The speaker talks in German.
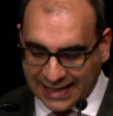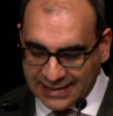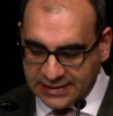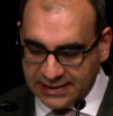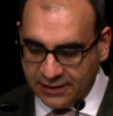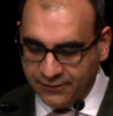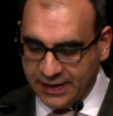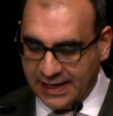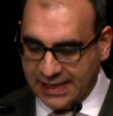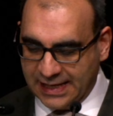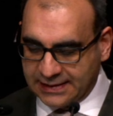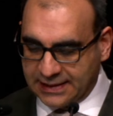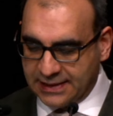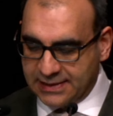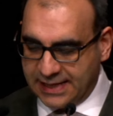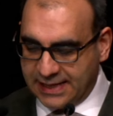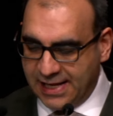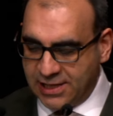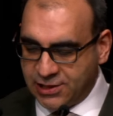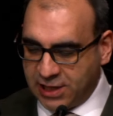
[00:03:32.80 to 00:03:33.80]
dann sind wir als
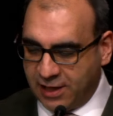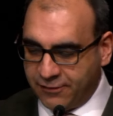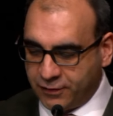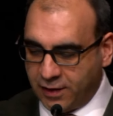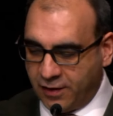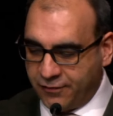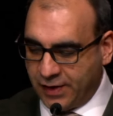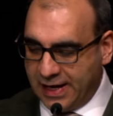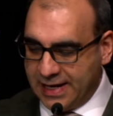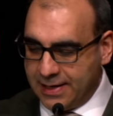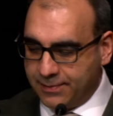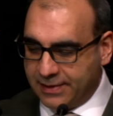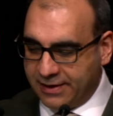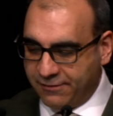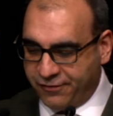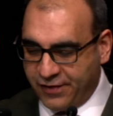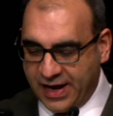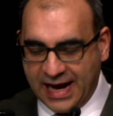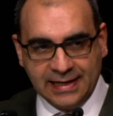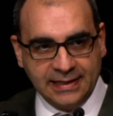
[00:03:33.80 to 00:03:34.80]
Gesellschaft auf einem
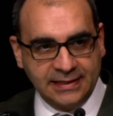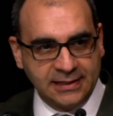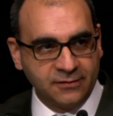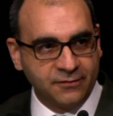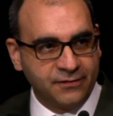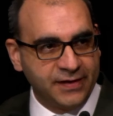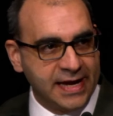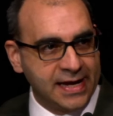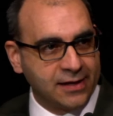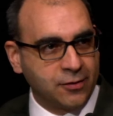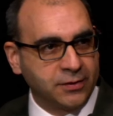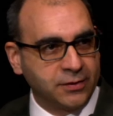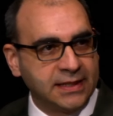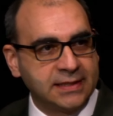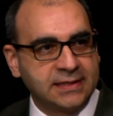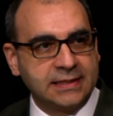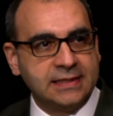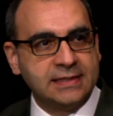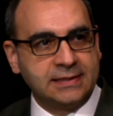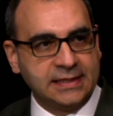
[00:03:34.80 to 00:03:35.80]
gefährlichen Weg und
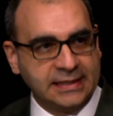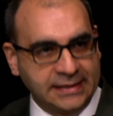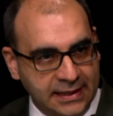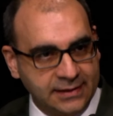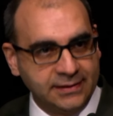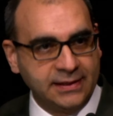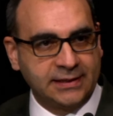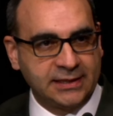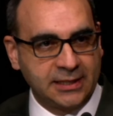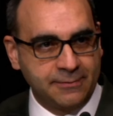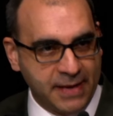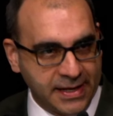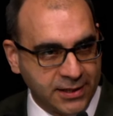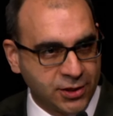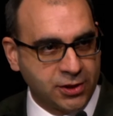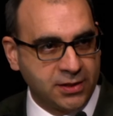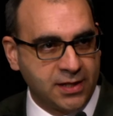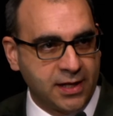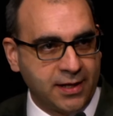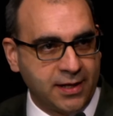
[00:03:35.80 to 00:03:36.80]
es sind sicher nicht die
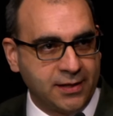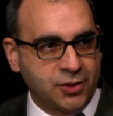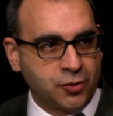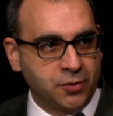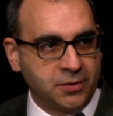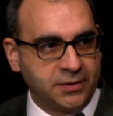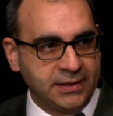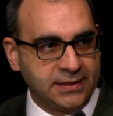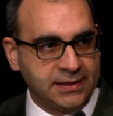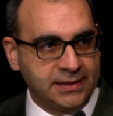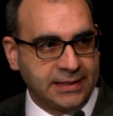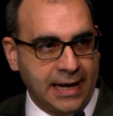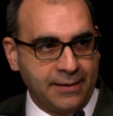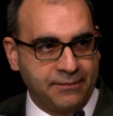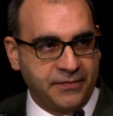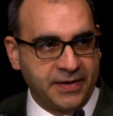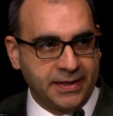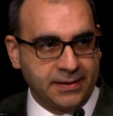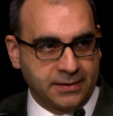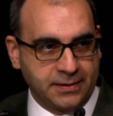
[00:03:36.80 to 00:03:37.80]
Menschen daran schuld, die sich
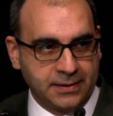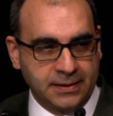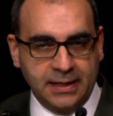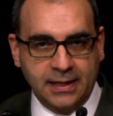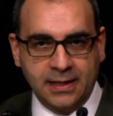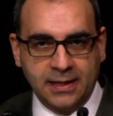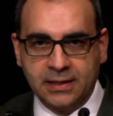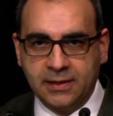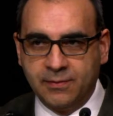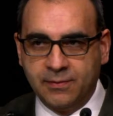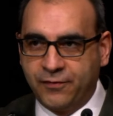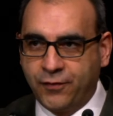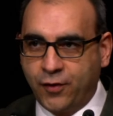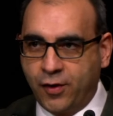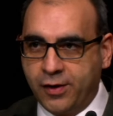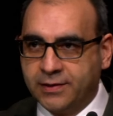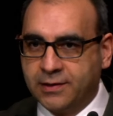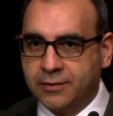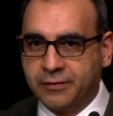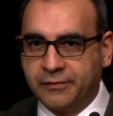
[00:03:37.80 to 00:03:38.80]
abwenden, liebe
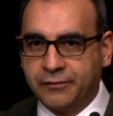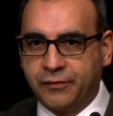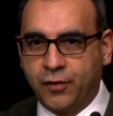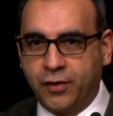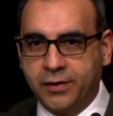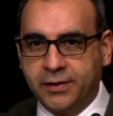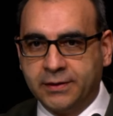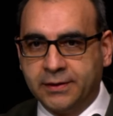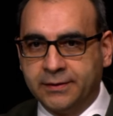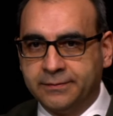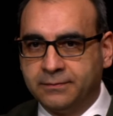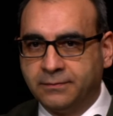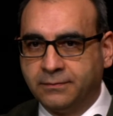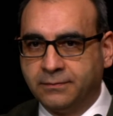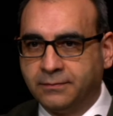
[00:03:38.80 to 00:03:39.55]
Freundinnen und Freunde.